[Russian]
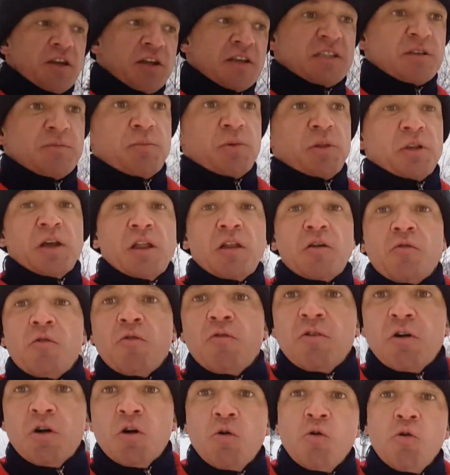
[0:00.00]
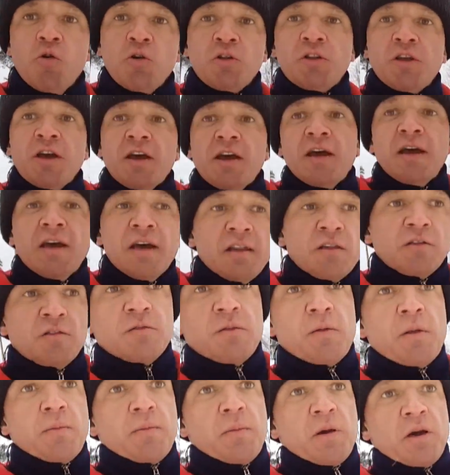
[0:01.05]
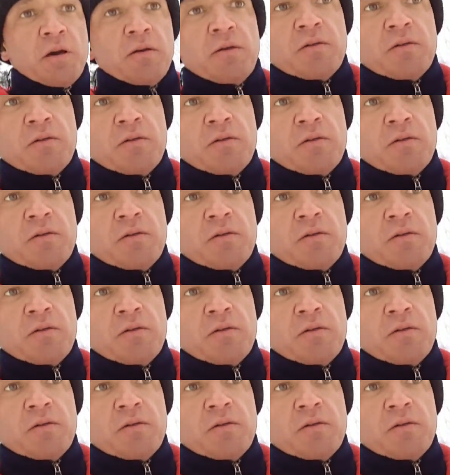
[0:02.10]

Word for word: трасса под коньковый ход. И прямо